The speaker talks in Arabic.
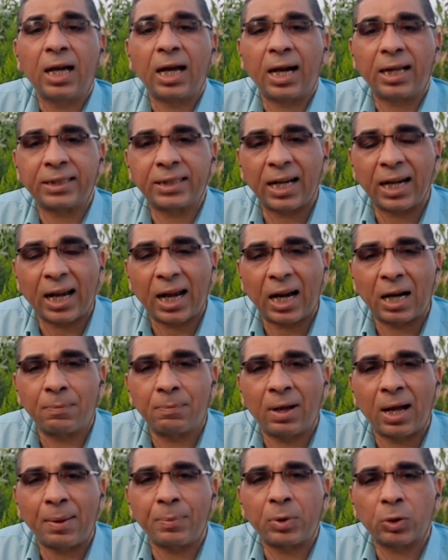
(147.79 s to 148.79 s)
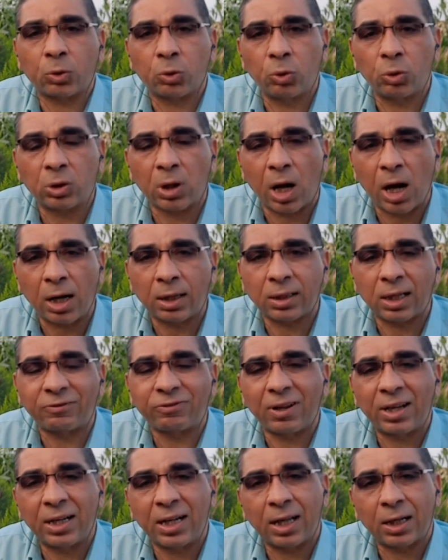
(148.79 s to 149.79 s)
احتياجها للماء بيكون اكتر
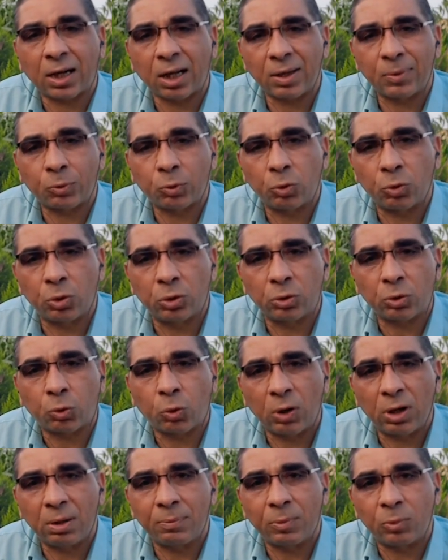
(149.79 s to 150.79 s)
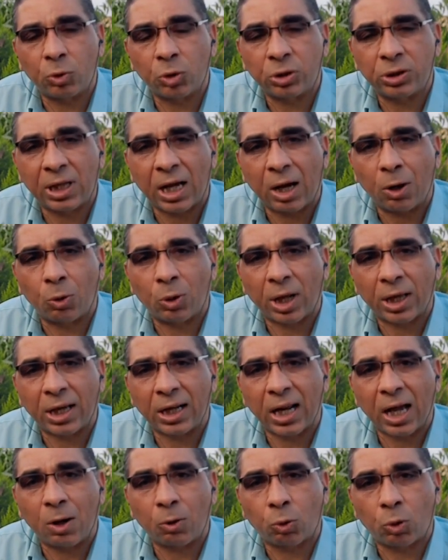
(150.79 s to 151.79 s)
فهنا الري بيكون كل مده
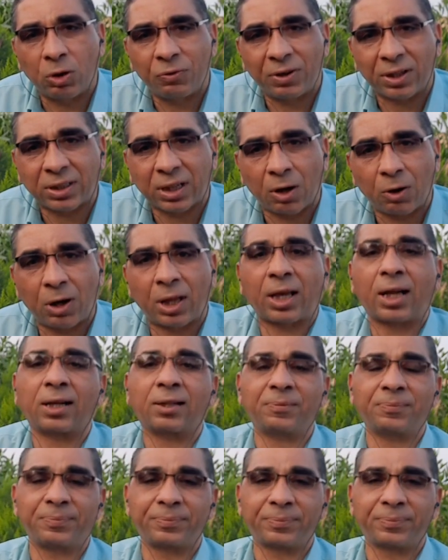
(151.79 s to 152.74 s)
قليله او كل فتره قليله